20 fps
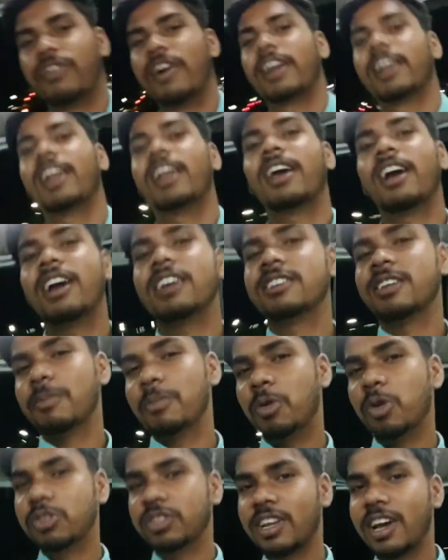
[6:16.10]
तो फाइनली
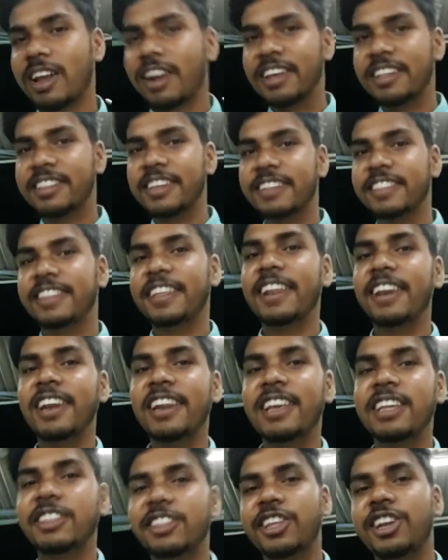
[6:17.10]
हम लोग जा रहे थे
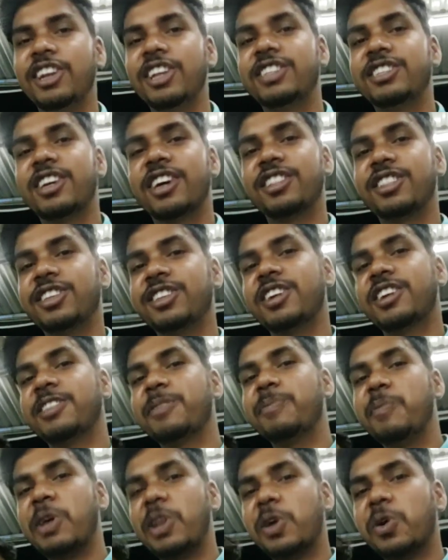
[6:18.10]
दिल्ली दिल्ली जाते
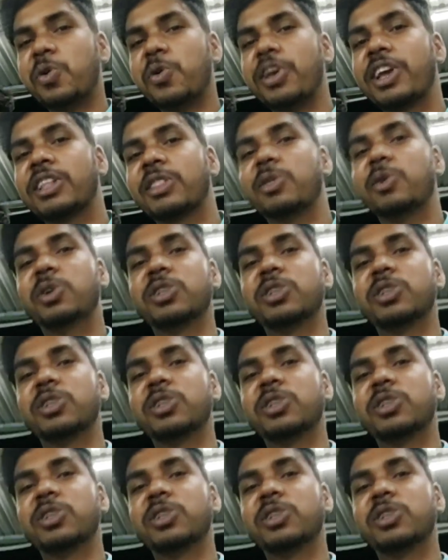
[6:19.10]
जाते मेरे को एक